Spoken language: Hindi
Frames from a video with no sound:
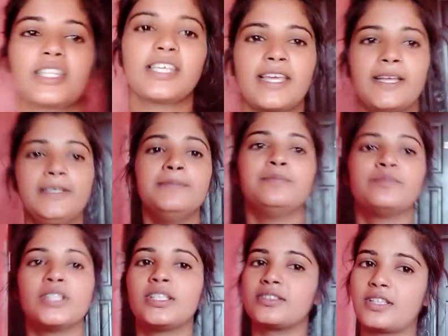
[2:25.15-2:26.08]
दिए हैं
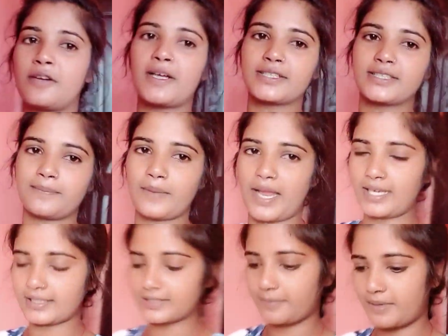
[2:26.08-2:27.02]
दरवाज़ा
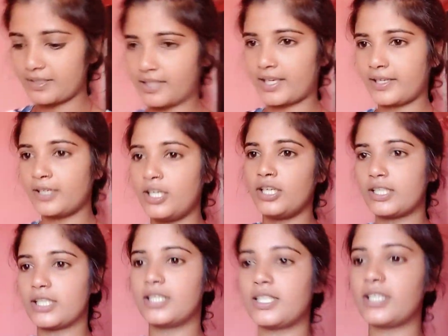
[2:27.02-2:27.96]
पहले से बंद है
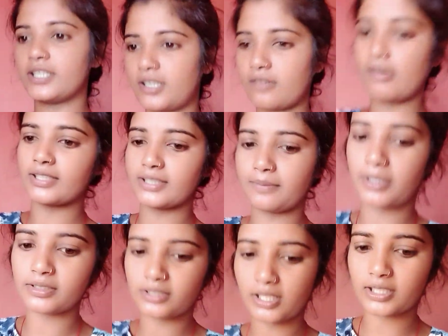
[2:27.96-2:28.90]
खिड़की दरवाज़ा
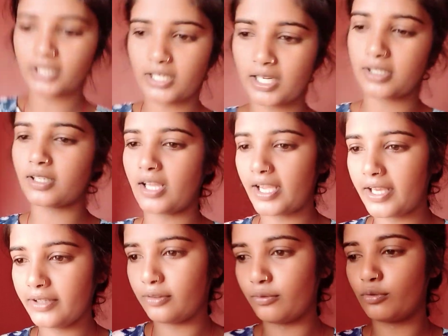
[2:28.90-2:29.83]
बंद करके रखना
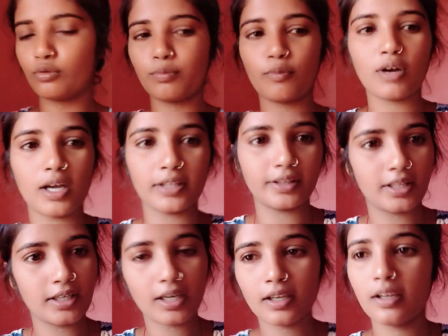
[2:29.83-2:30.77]
है धूप को
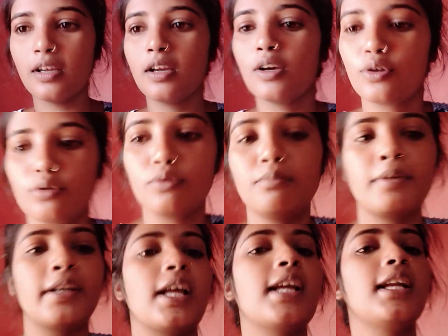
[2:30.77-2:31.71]
अंदर रूम
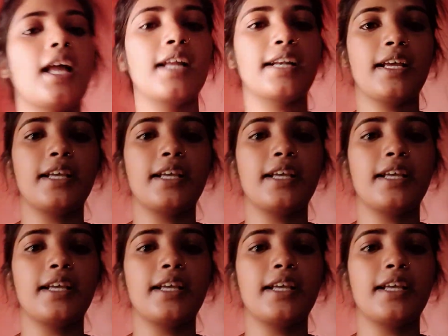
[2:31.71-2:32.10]
में नहीं लाना